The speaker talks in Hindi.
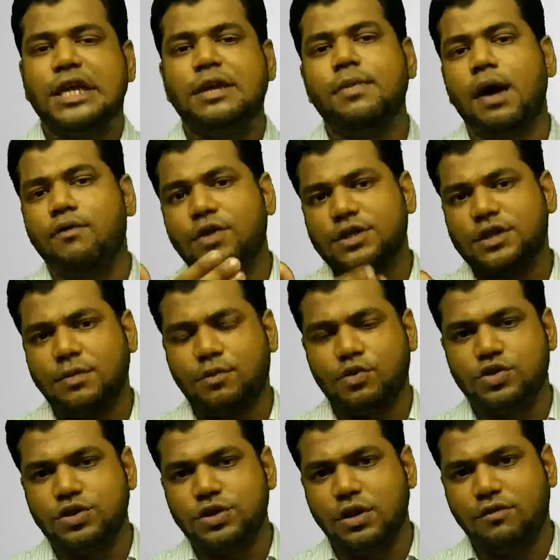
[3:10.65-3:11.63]
सेम आप वैसा
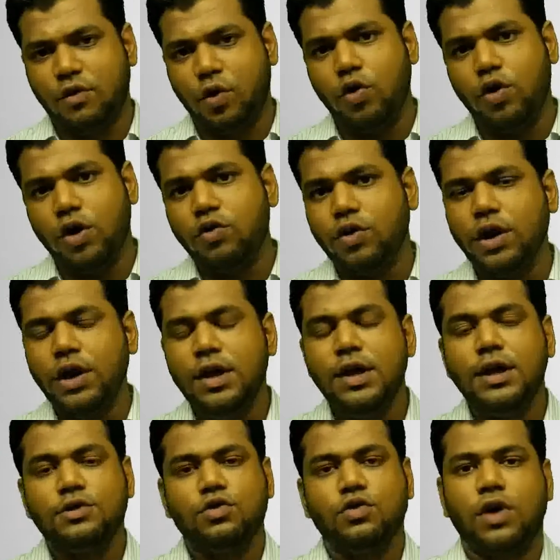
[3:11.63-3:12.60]
प्रोसीजर फॉलो करोगे
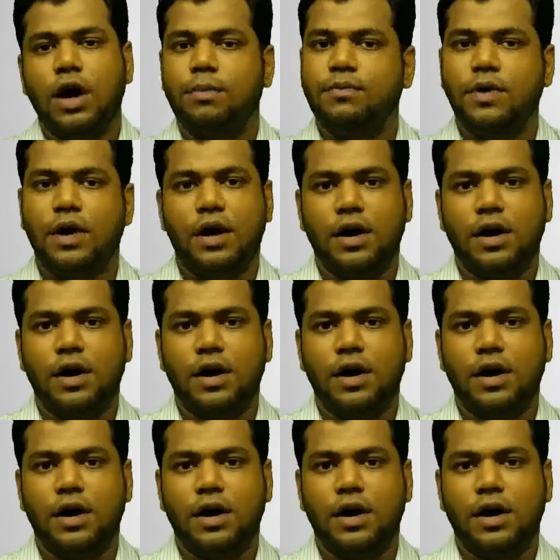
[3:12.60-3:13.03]
तो आप